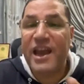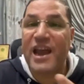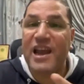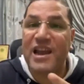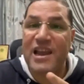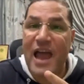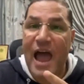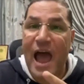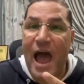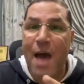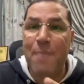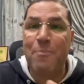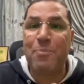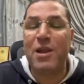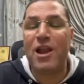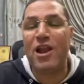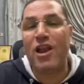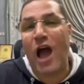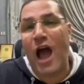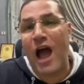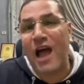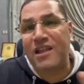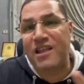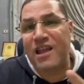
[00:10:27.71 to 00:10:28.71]
اللي قبل
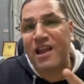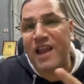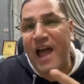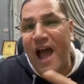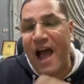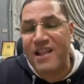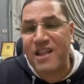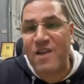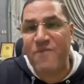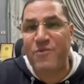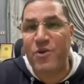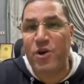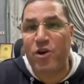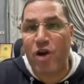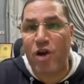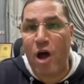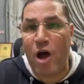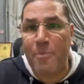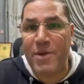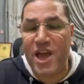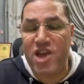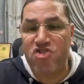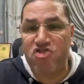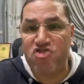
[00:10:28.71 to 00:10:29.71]
الهدف
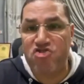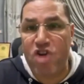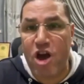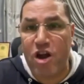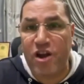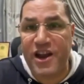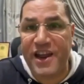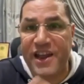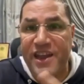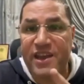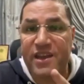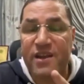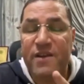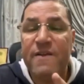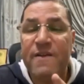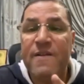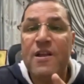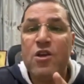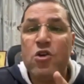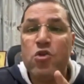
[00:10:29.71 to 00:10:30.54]
الرابع الشرعي